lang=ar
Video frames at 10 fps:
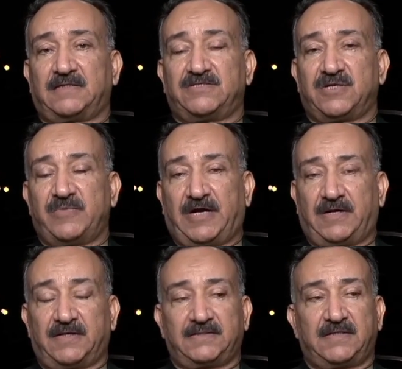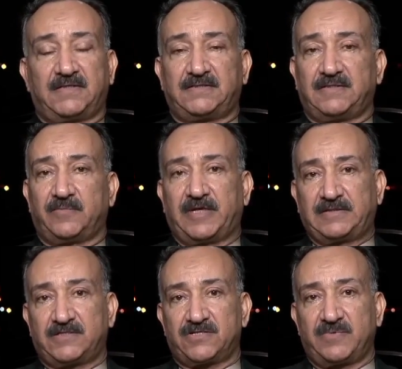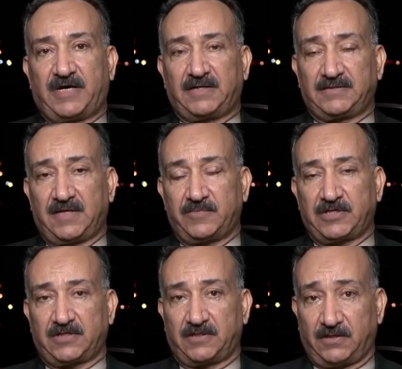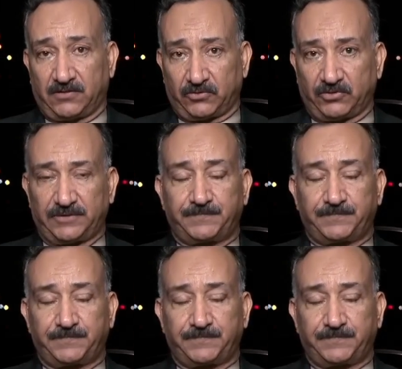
الجماعات التي باتت جماعات عابرة للحدود